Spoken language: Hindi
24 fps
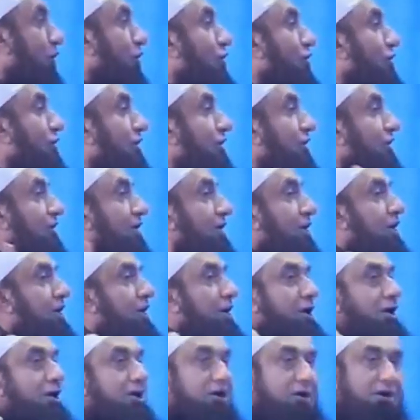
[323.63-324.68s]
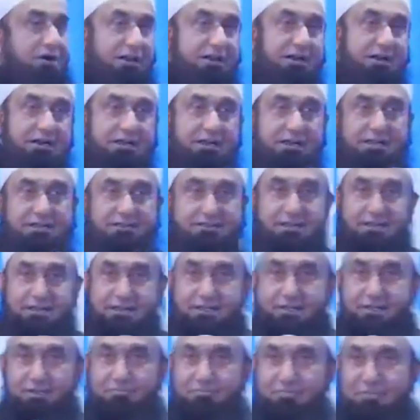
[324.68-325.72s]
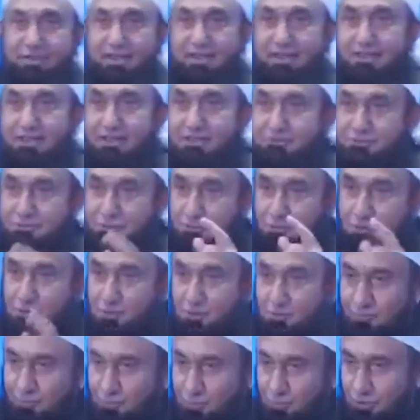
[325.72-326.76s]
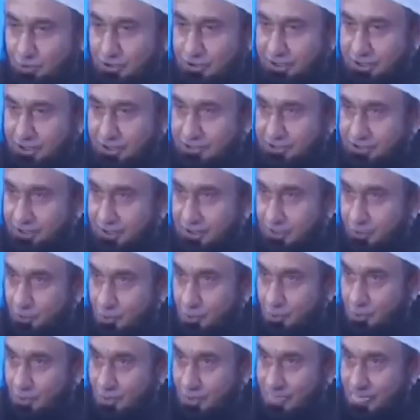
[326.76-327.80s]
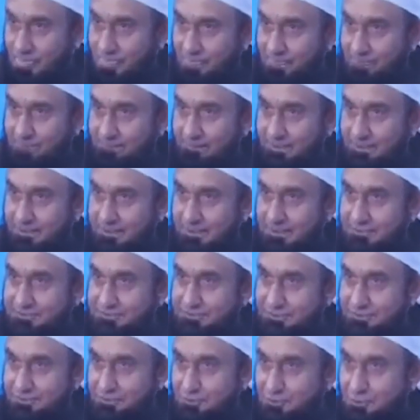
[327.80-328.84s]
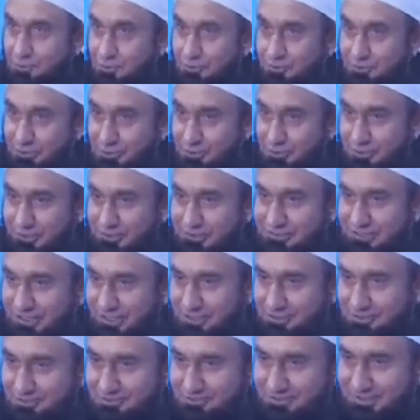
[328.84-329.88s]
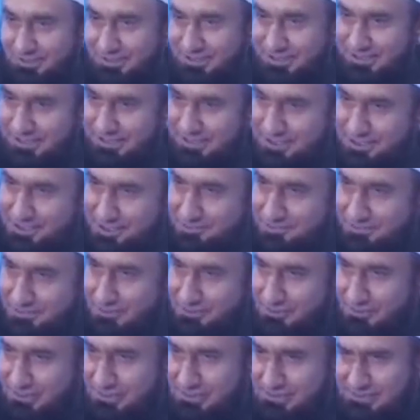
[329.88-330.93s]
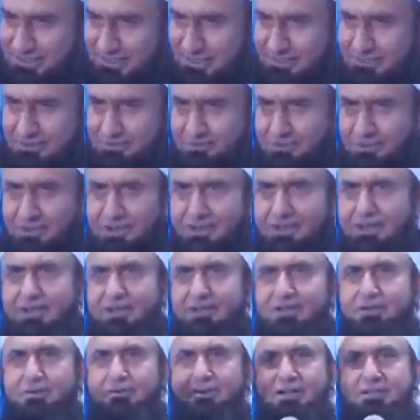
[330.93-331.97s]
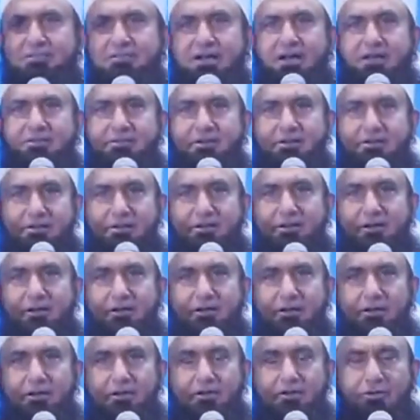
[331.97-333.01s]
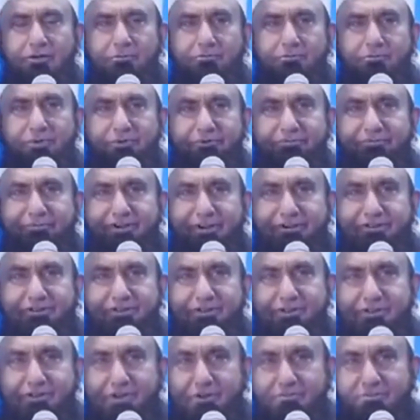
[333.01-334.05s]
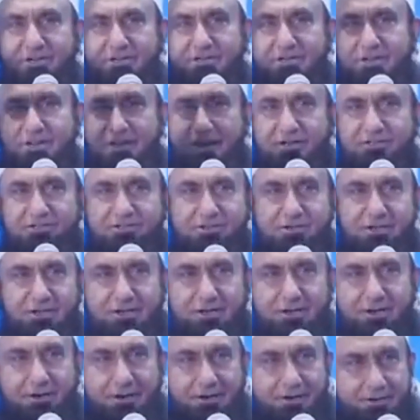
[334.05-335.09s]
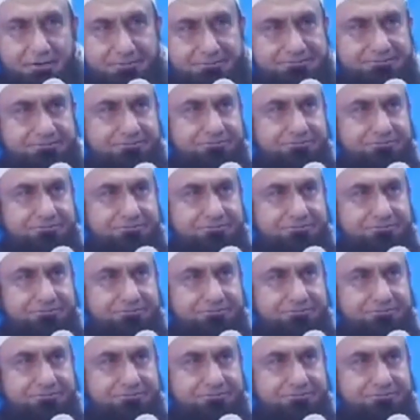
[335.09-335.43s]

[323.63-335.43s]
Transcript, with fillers: और लड़का कहता है कि मैं इसे कबूल करता हूँ इसकी खूबियों के साथ भी कमियों के साथ भी ये बात याद रखना परफेक्शन कभी तलाश ना करना